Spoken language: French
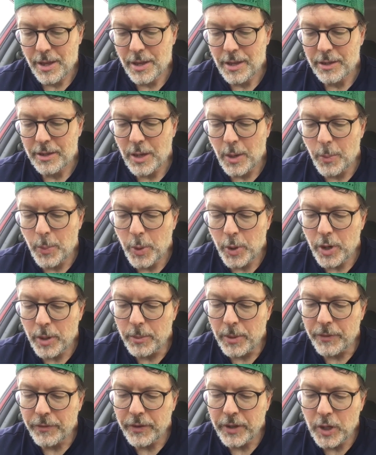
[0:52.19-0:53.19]
C'est un peu
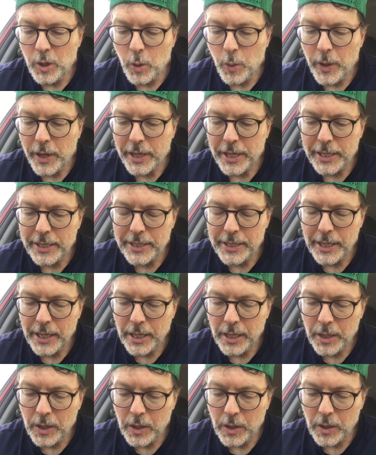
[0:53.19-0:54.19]
comme le fricot acadien.